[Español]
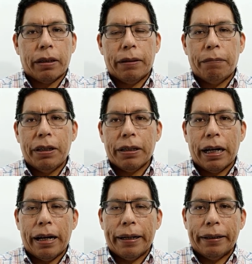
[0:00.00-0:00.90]
que
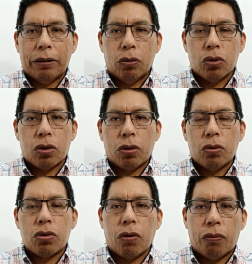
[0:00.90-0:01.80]
implica el uso de
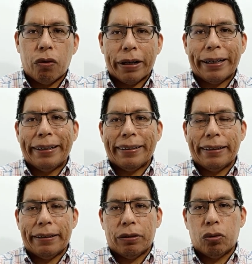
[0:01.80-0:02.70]
un software
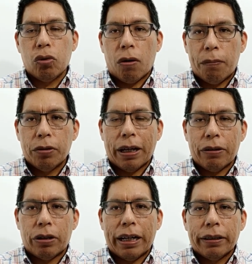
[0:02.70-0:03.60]
en tu
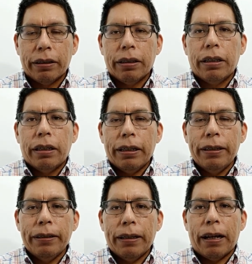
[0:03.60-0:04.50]
computadora,
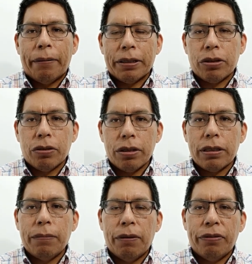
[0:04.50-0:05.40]
y la versión
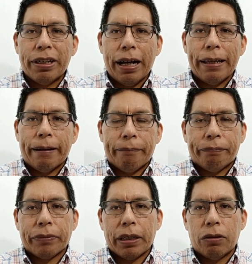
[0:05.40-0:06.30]
simplificada,
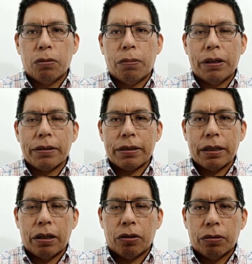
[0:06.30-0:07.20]
que tú puedes
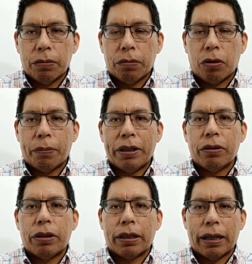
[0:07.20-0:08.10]
hacerlo por
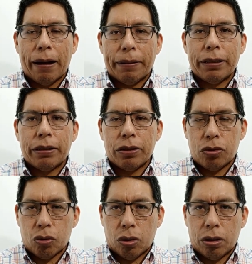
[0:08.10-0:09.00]
medio de clave
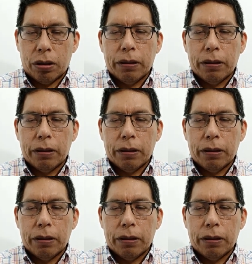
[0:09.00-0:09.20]
sol.